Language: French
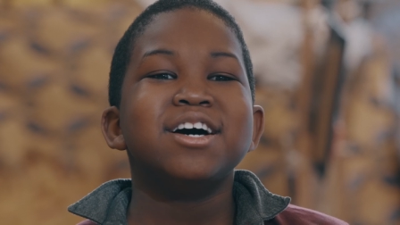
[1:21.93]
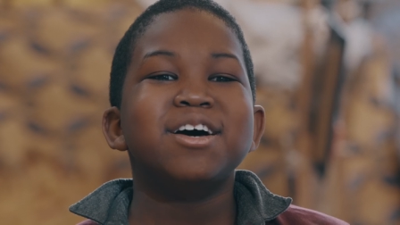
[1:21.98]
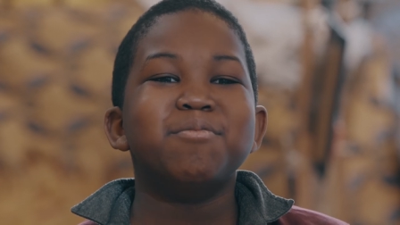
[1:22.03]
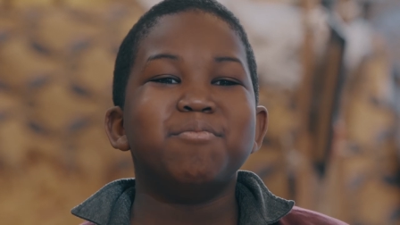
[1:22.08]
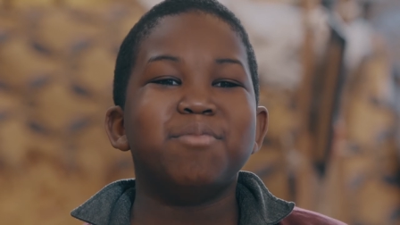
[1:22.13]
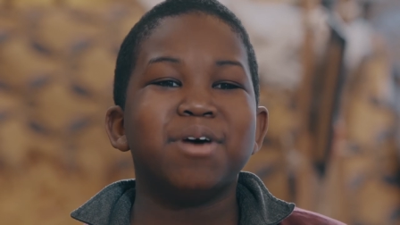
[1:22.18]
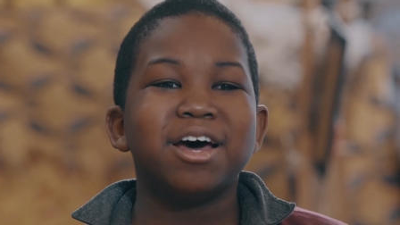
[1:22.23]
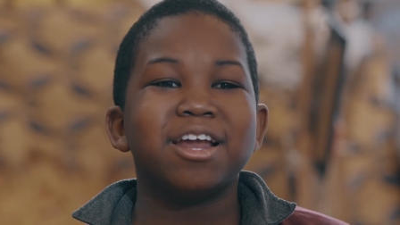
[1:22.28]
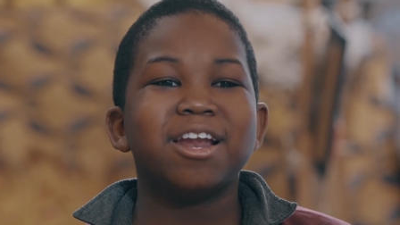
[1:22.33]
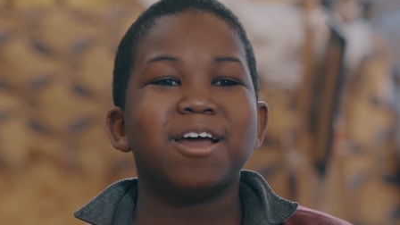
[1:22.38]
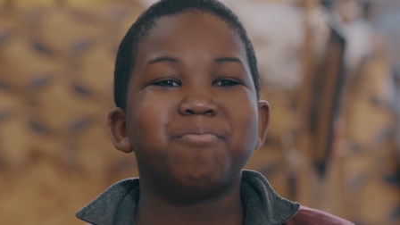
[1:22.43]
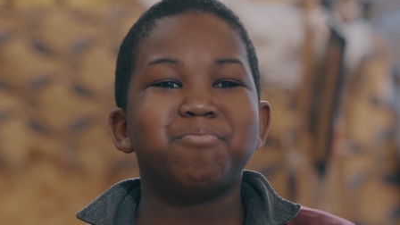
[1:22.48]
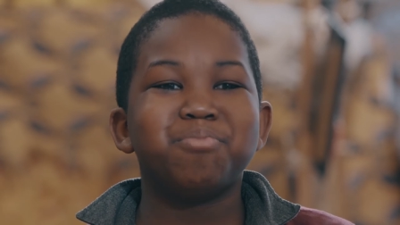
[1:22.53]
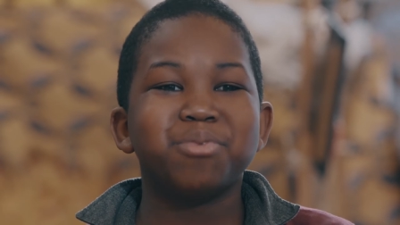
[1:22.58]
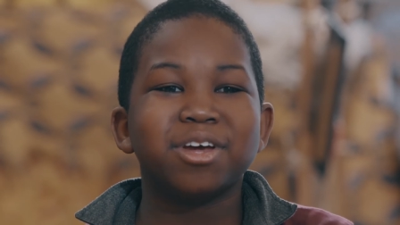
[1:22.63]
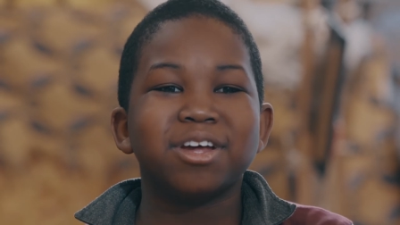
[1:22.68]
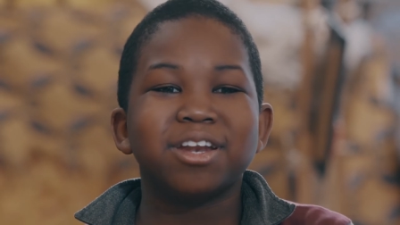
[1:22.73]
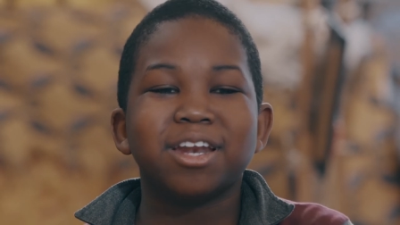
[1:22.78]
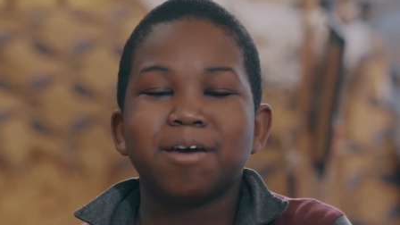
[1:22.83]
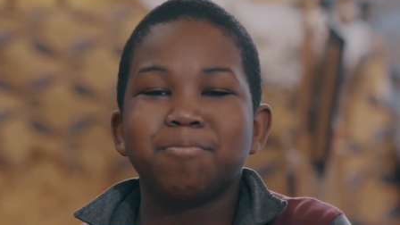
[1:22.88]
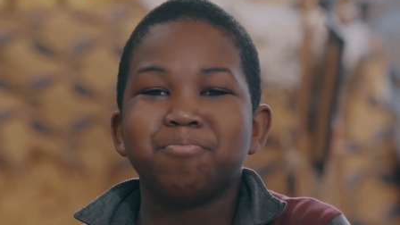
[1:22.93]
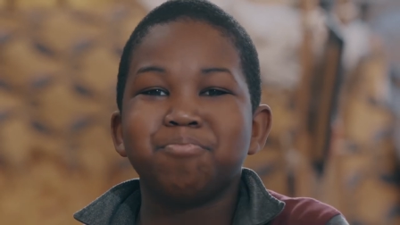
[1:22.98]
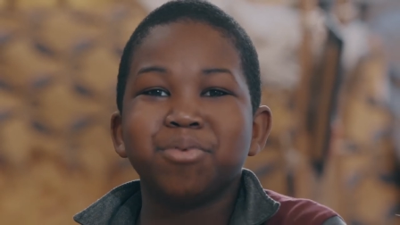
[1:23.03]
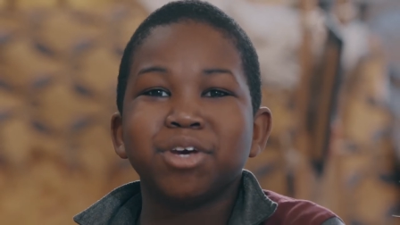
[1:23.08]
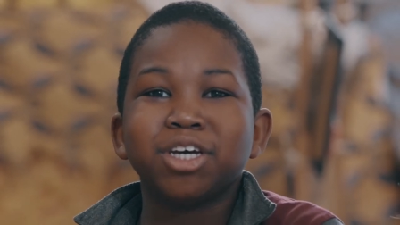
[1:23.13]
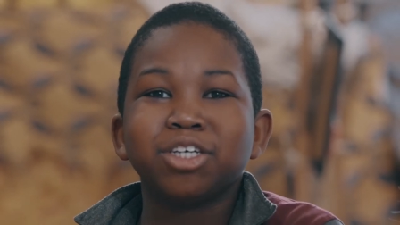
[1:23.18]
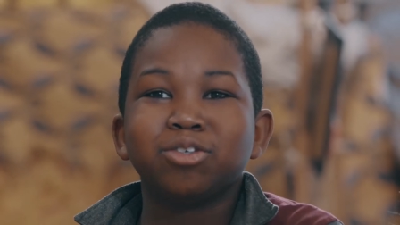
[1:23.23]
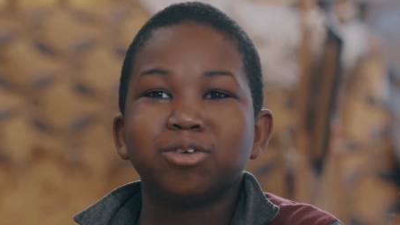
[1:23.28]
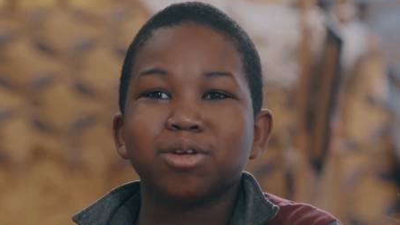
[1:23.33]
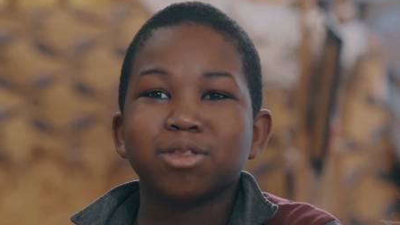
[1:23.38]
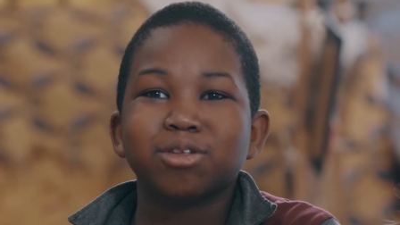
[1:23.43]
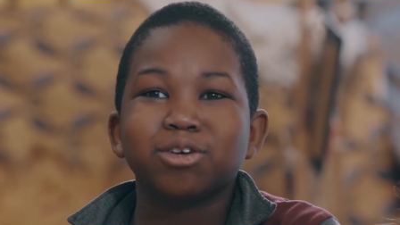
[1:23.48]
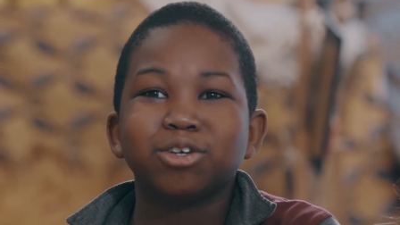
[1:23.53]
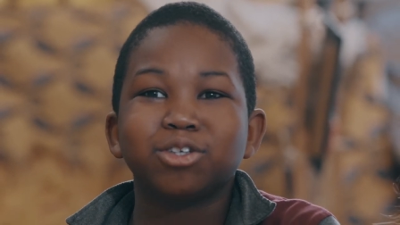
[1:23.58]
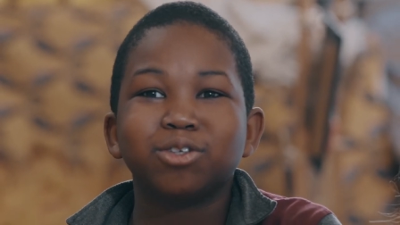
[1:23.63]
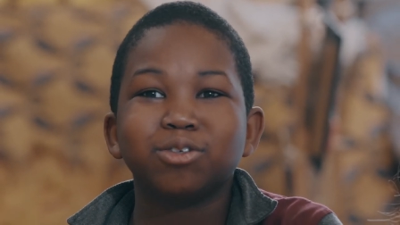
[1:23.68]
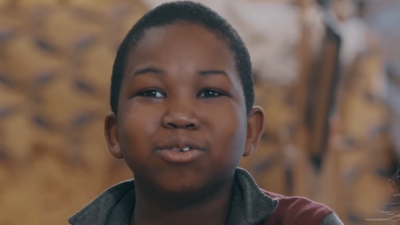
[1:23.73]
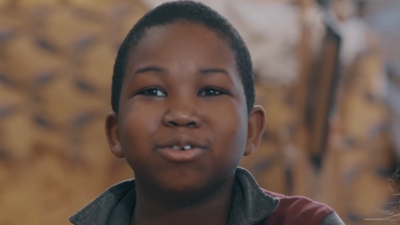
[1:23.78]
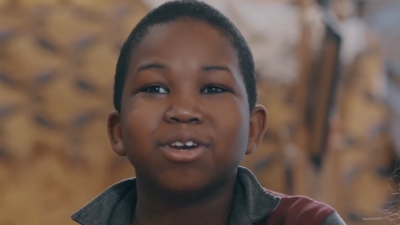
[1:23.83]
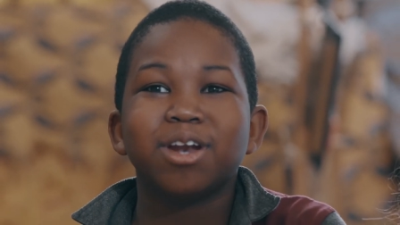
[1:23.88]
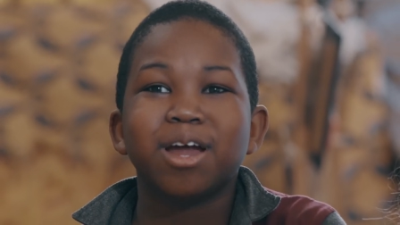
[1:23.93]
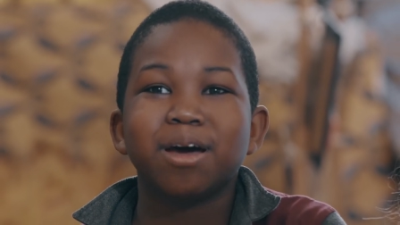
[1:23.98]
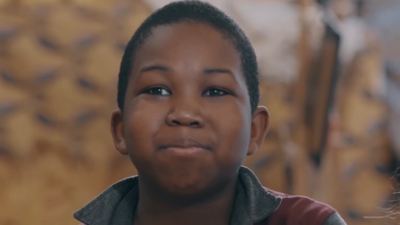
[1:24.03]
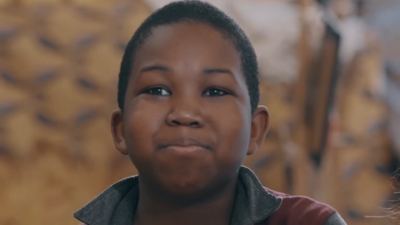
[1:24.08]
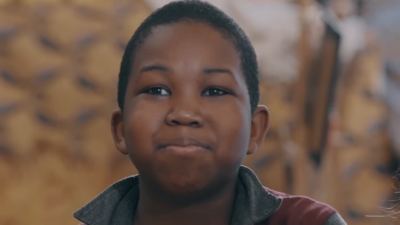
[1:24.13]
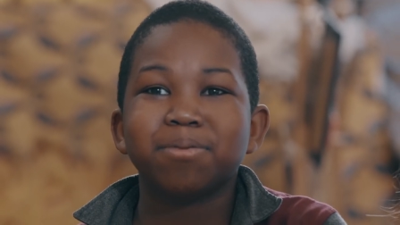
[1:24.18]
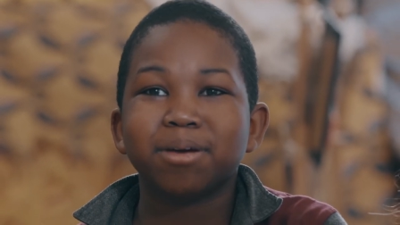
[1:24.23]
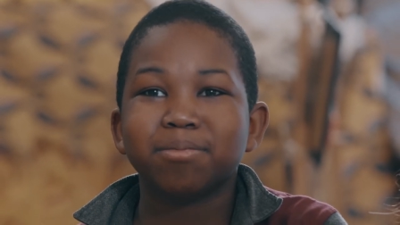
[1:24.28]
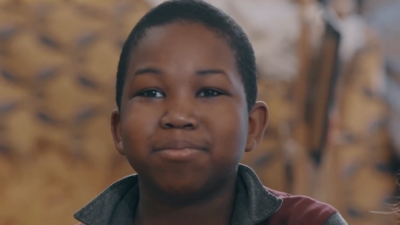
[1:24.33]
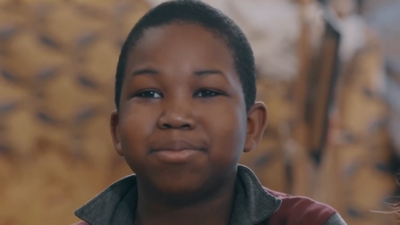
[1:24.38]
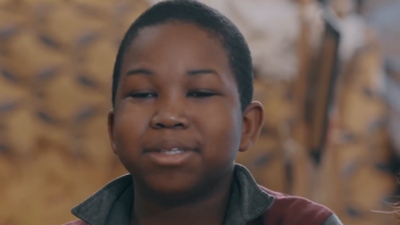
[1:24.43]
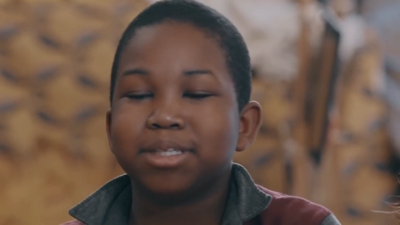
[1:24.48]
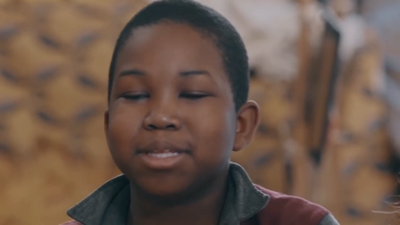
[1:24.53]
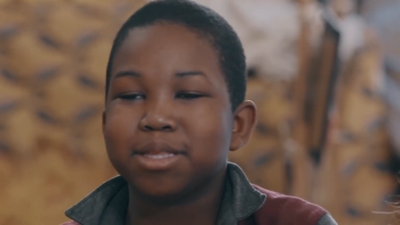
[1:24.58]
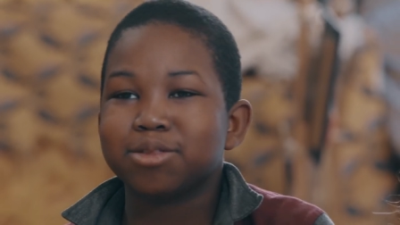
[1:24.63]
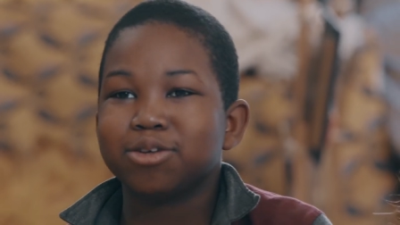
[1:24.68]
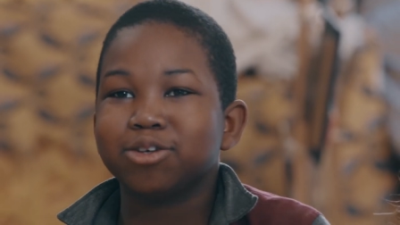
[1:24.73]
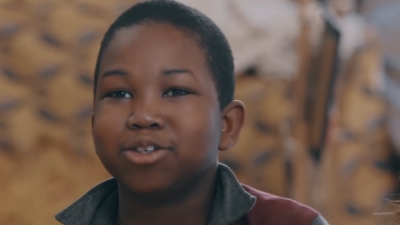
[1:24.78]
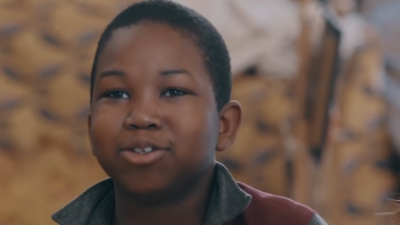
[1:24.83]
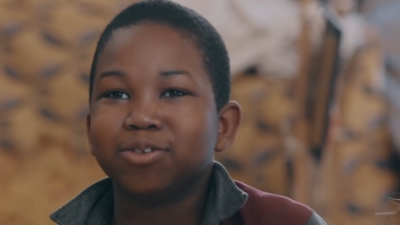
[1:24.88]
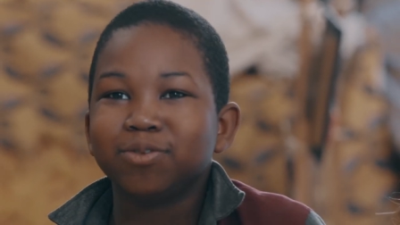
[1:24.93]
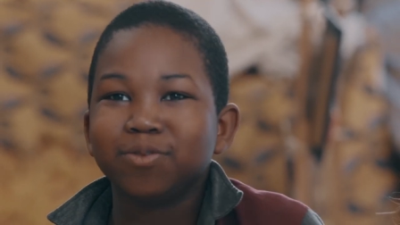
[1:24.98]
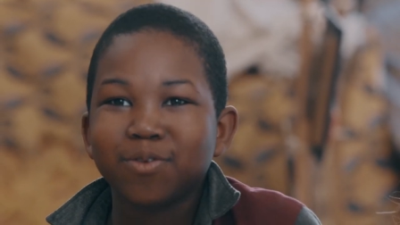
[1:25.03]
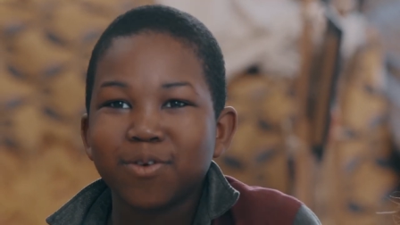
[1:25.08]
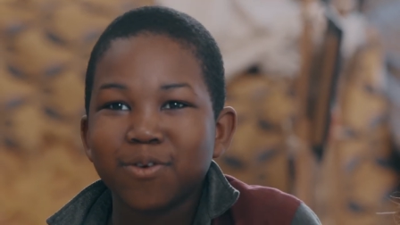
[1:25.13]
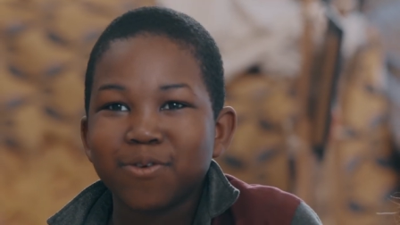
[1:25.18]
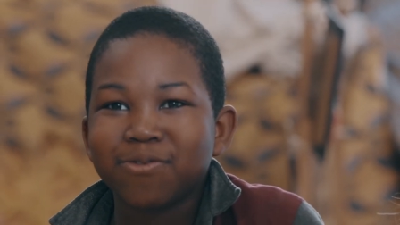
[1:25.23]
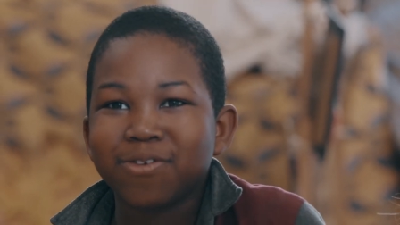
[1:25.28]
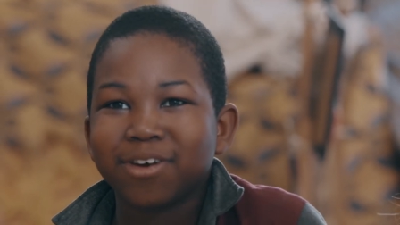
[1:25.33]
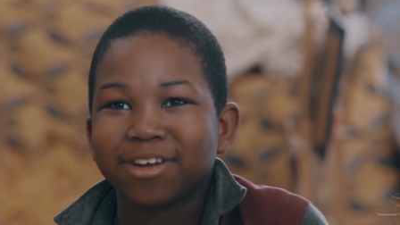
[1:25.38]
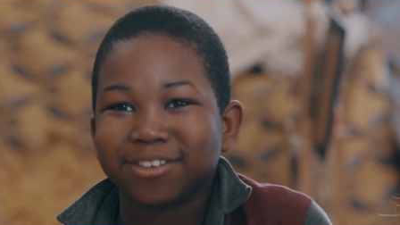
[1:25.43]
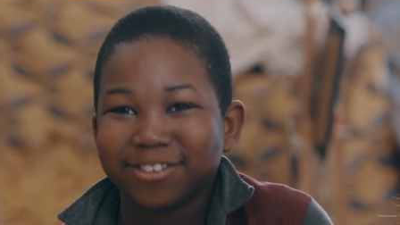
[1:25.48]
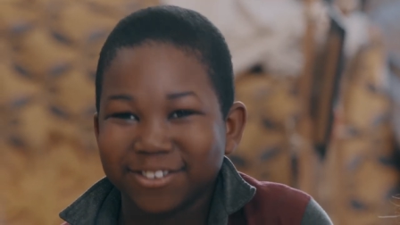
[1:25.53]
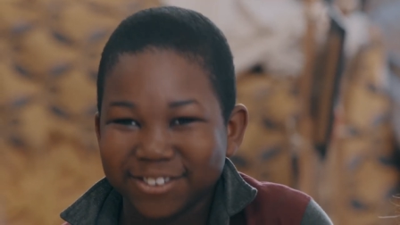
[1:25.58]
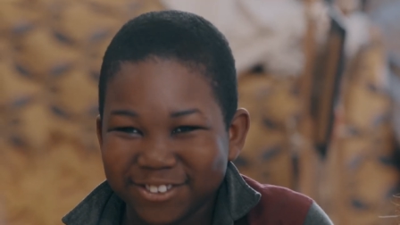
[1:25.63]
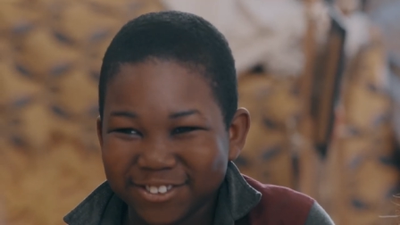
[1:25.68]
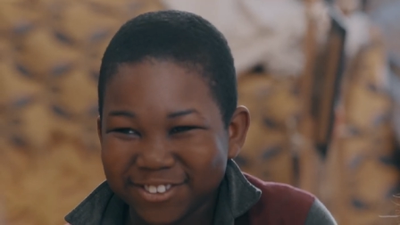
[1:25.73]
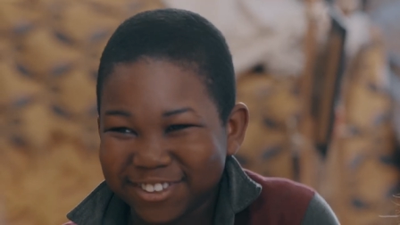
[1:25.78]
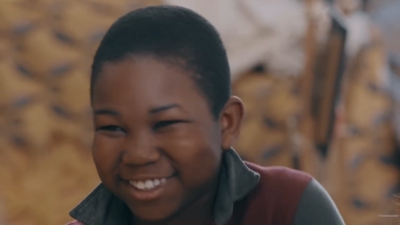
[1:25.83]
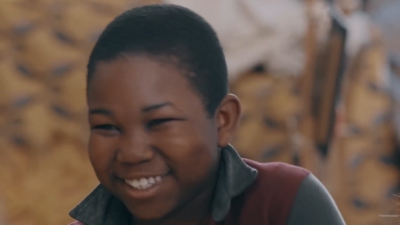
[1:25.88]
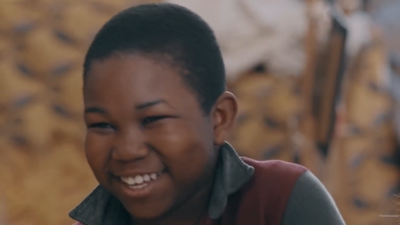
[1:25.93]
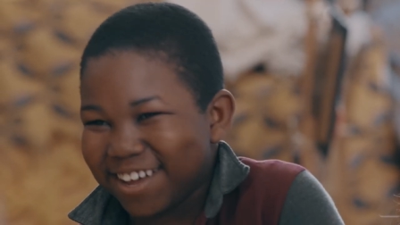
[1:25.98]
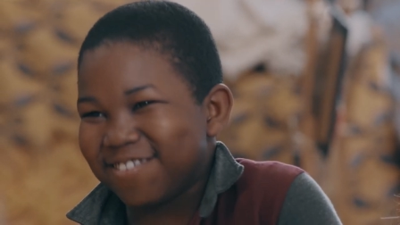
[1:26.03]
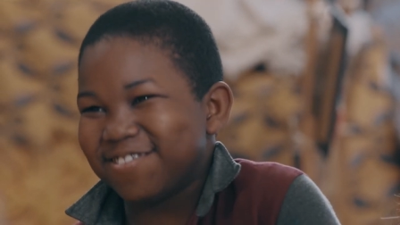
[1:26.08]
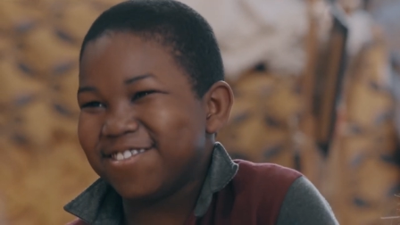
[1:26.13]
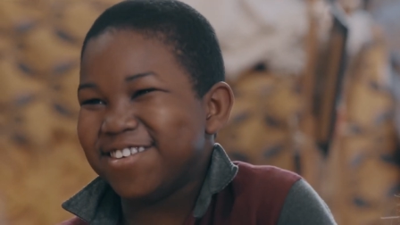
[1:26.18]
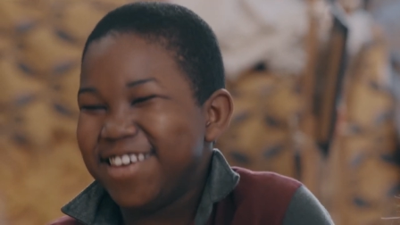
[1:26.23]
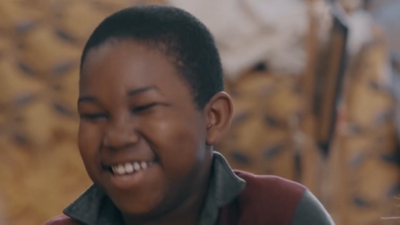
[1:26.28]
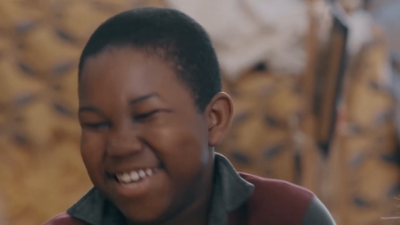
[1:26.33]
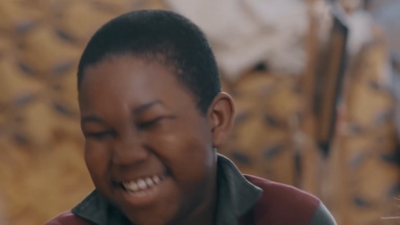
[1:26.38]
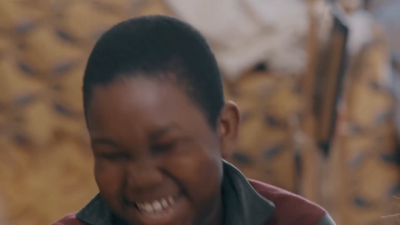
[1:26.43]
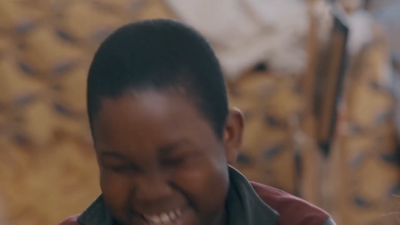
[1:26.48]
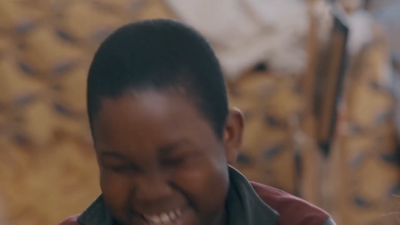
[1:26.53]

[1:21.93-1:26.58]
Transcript: bah la, pire, la pire chose que tu, la pire bêtise que tu veux faire de toute ta vie,